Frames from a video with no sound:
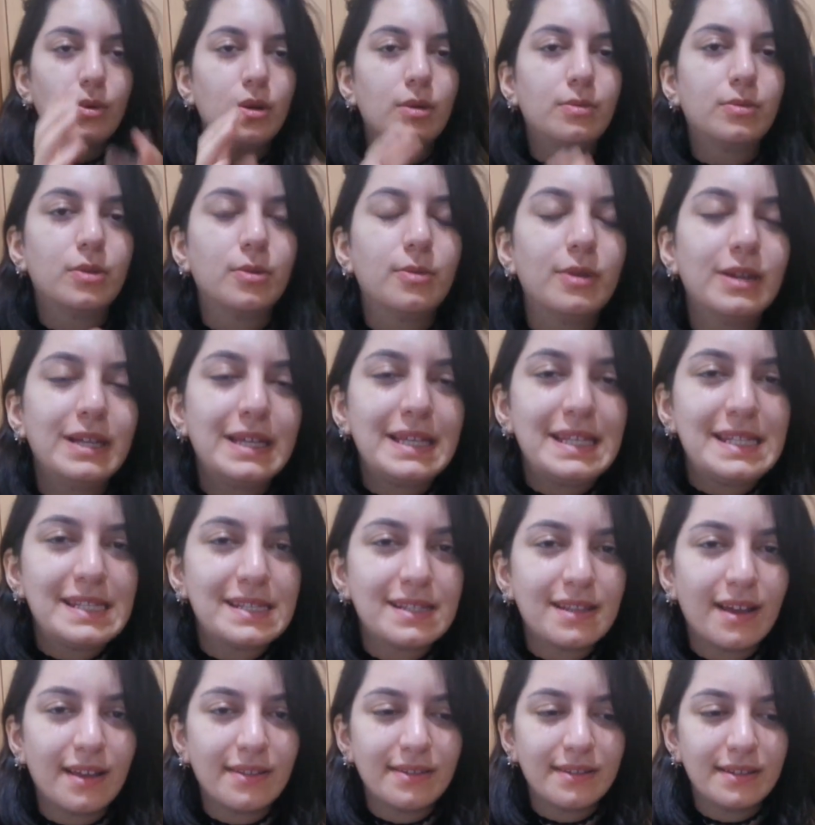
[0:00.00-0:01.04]
bölümde böyle
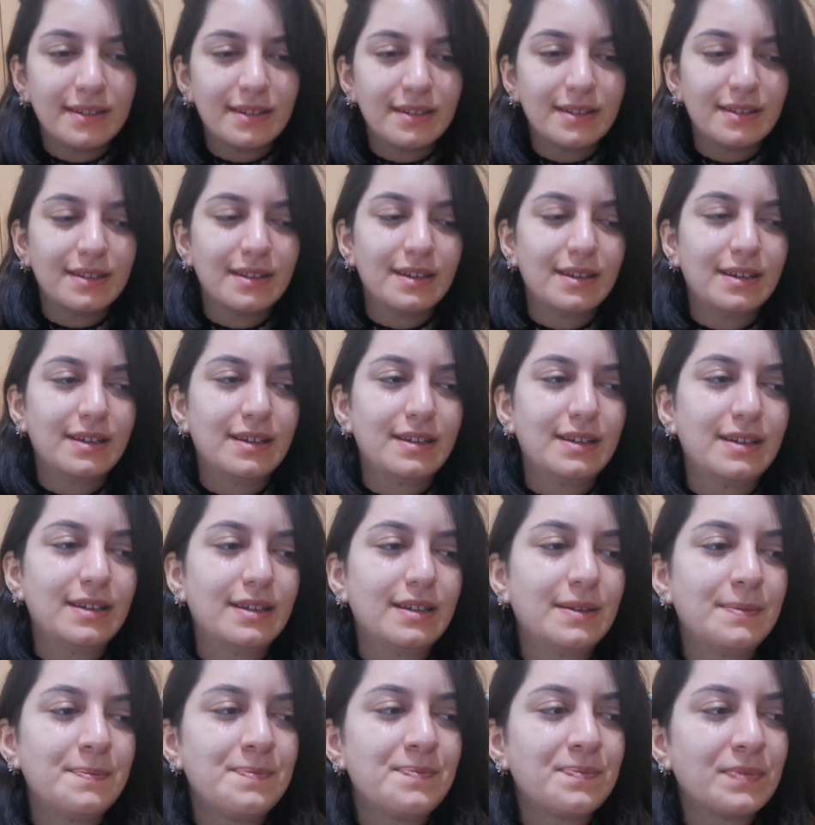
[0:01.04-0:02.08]
insanların
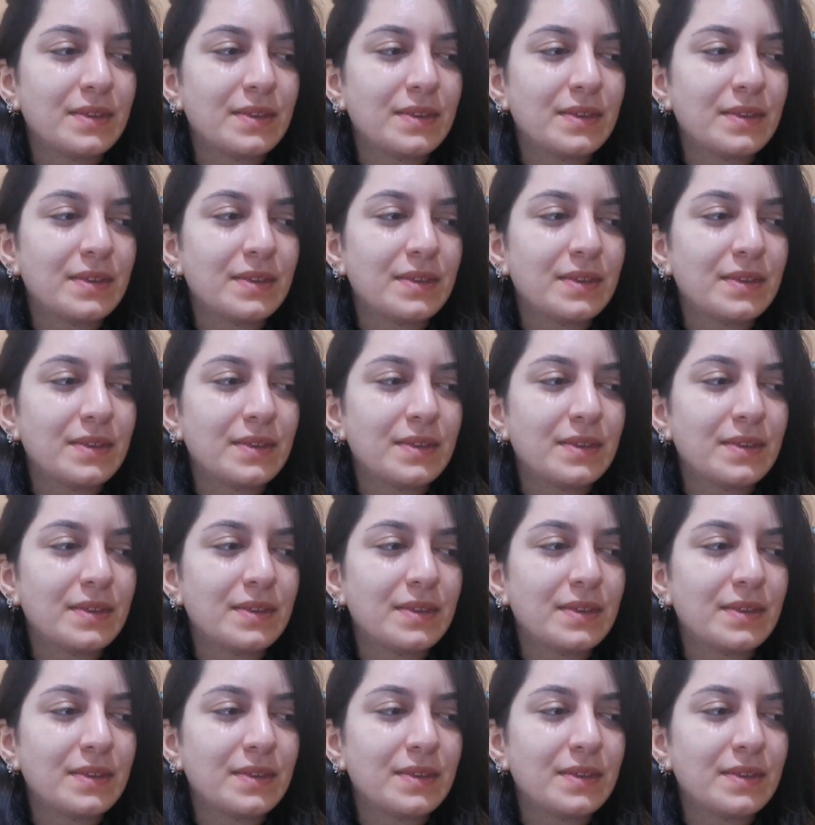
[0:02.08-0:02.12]
e,